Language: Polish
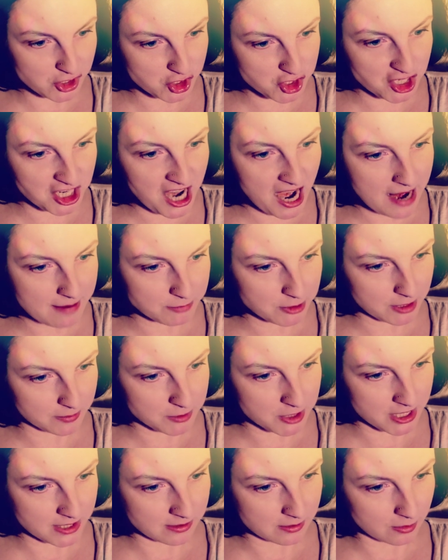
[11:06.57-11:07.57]
Drzgam się
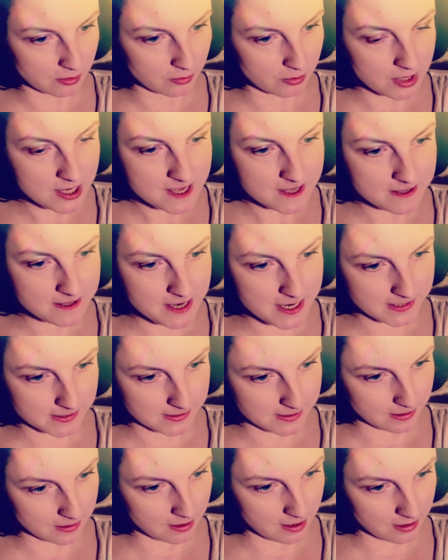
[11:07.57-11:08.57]
przez nią. Nie
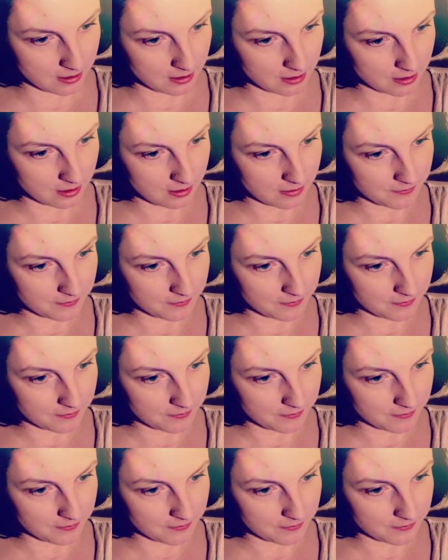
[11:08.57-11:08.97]
chcę jej.